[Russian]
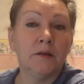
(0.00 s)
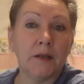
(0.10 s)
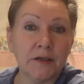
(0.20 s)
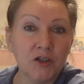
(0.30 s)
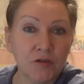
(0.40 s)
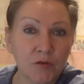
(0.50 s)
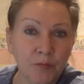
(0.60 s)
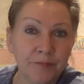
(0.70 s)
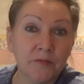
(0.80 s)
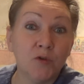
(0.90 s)
Так и
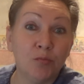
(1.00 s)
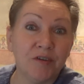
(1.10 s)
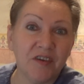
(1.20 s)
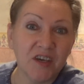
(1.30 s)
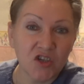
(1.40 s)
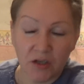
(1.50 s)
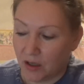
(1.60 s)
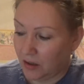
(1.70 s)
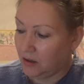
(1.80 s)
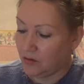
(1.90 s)
живем. Добрый вечер,
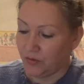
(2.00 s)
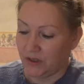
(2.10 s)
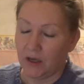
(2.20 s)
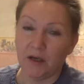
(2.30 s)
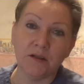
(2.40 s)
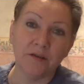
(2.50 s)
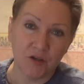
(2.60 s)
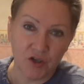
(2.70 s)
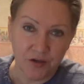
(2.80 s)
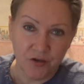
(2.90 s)
дорогие друзья. Это
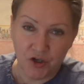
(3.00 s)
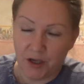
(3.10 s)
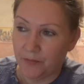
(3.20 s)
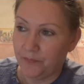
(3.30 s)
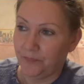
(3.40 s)
вечерний чай.